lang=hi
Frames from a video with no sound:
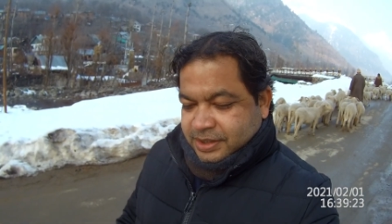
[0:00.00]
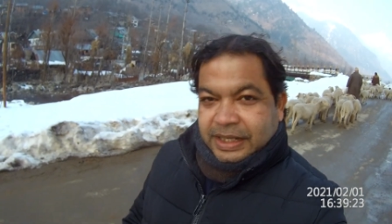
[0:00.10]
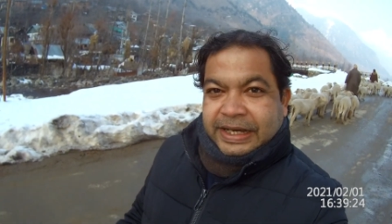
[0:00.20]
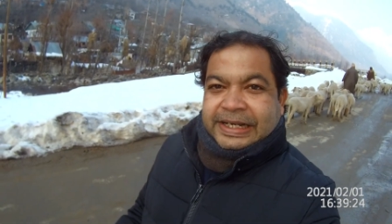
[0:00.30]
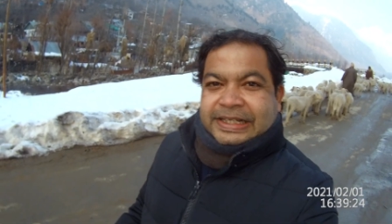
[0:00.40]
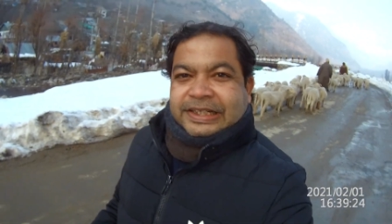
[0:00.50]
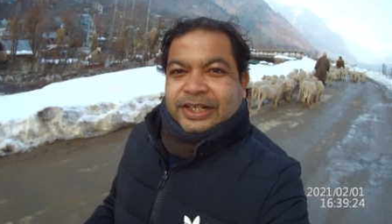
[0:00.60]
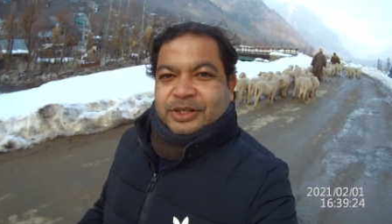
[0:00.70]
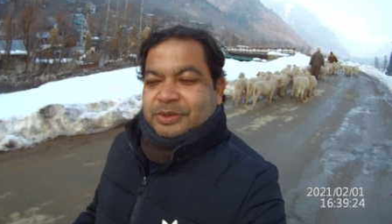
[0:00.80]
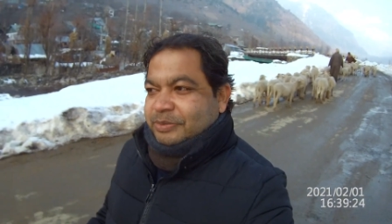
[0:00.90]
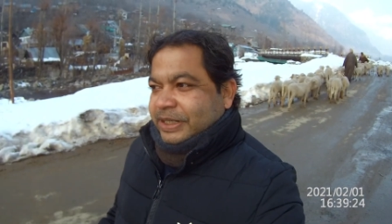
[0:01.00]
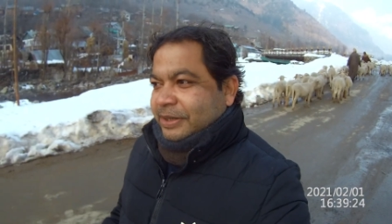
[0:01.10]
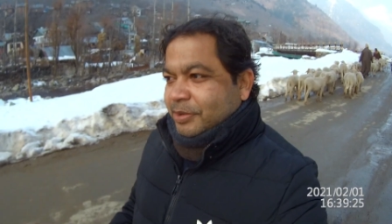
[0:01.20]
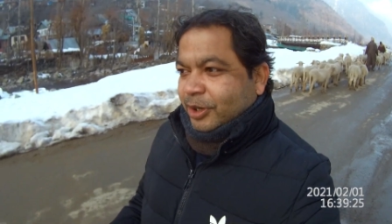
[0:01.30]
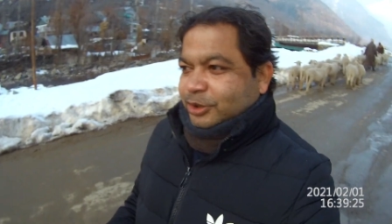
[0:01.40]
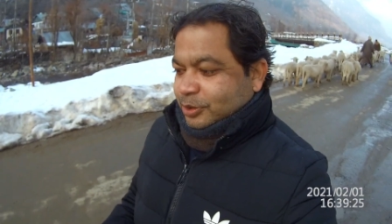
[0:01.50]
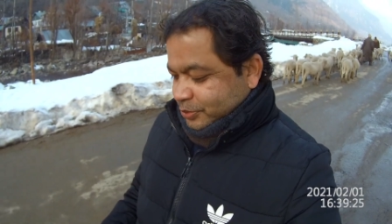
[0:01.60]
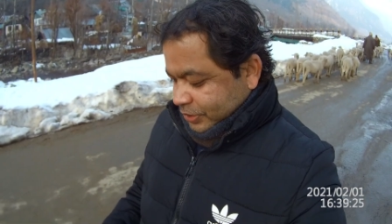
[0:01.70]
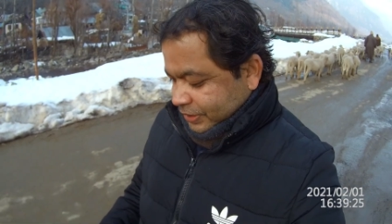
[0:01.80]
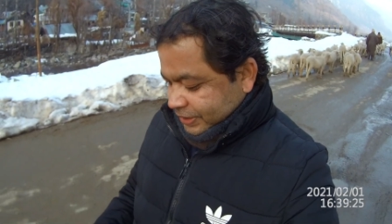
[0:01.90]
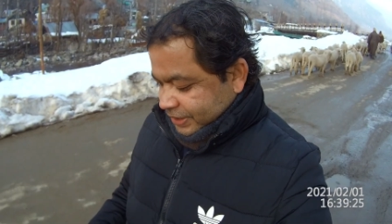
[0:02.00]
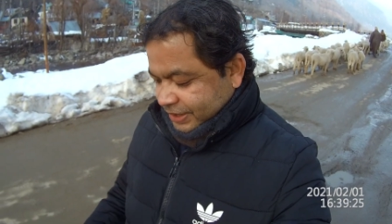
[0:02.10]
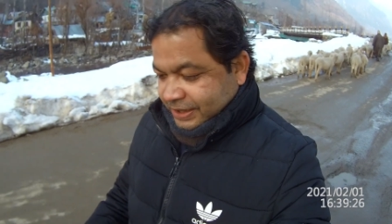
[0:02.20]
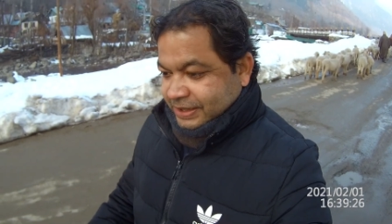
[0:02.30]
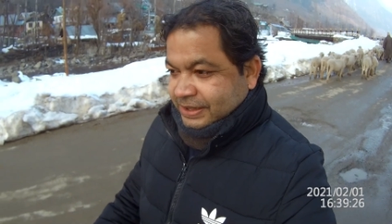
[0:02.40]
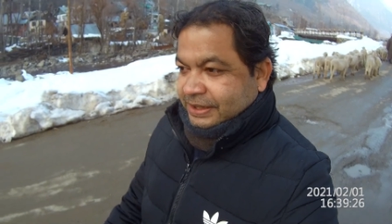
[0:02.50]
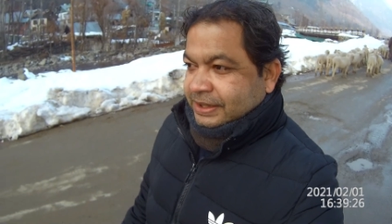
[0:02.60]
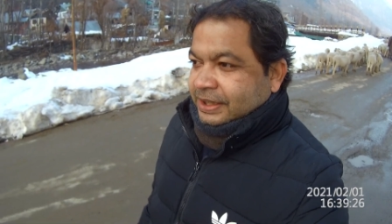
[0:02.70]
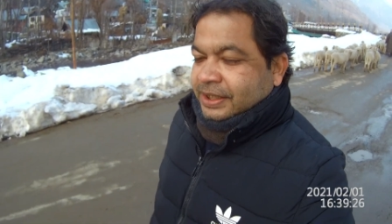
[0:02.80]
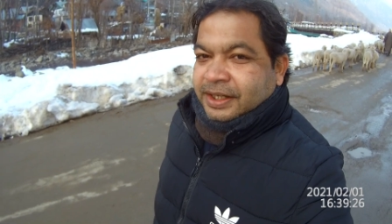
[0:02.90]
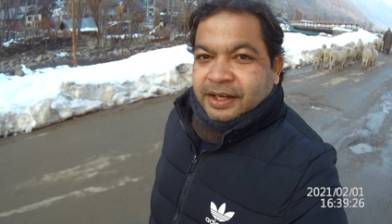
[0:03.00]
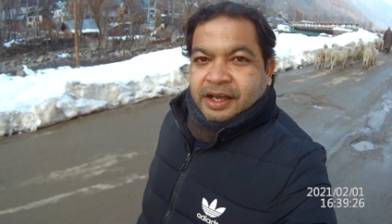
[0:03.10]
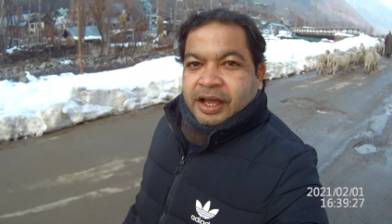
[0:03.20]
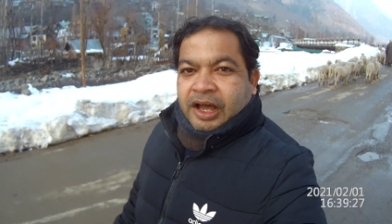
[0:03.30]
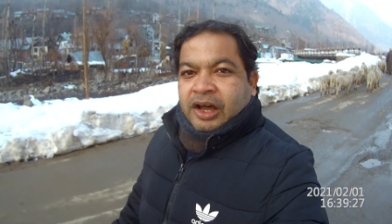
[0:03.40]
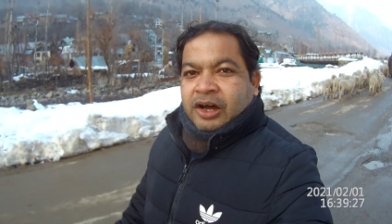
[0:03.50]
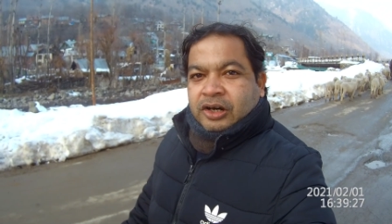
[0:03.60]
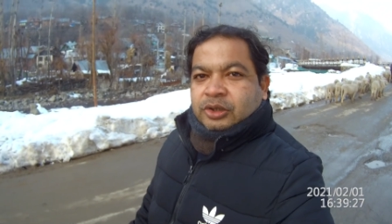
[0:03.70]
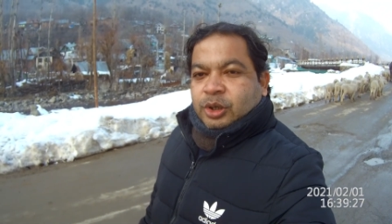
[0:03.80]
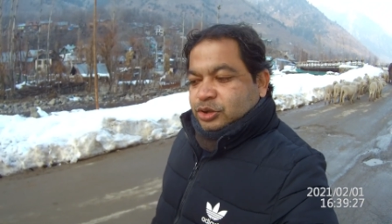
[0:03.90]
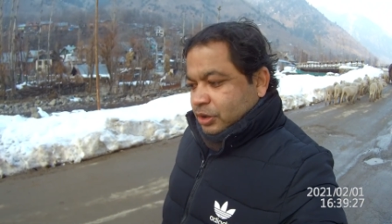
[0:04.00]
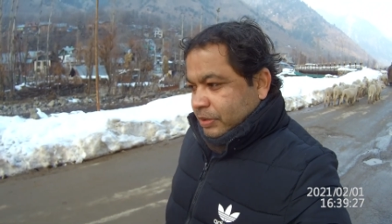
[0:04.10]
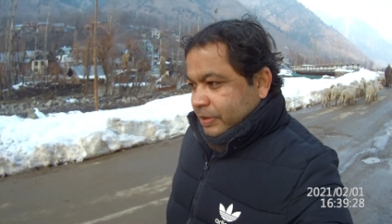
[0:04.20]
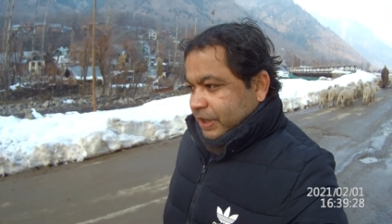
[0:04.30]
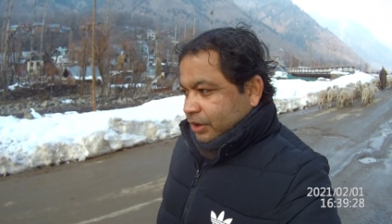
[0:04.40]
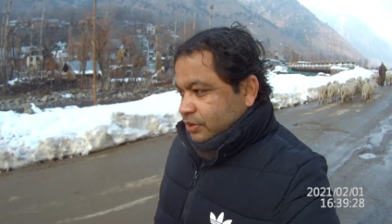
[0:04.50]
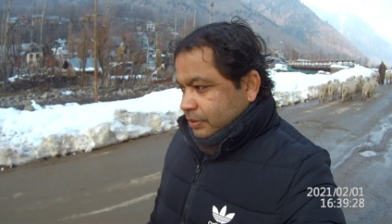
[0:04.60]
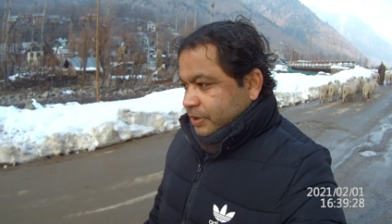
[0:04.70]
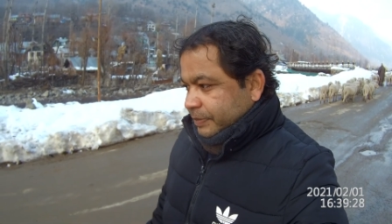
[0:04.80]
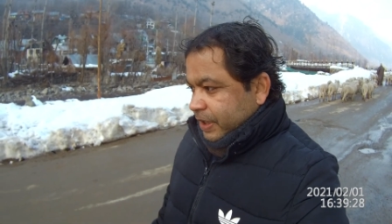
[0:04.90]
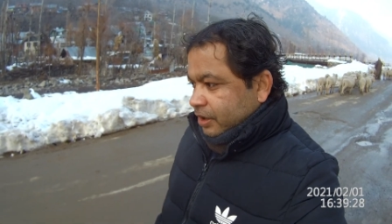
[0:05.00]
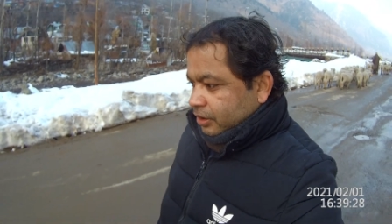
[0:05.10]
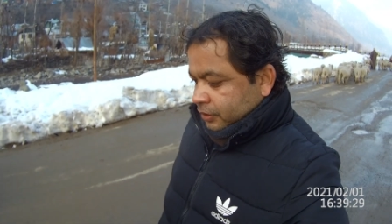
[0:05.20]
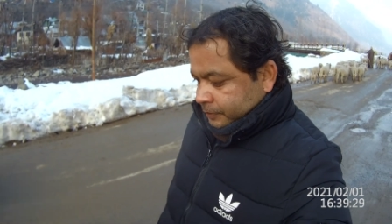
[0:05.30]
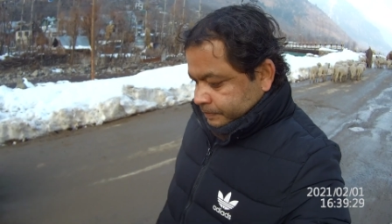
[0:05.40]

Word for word: लग रही है सर्दियों में भीड़ भी बहुत खूबसूरत लग रही है और दोस्तों मैं बता दूँ सबसे पहले तो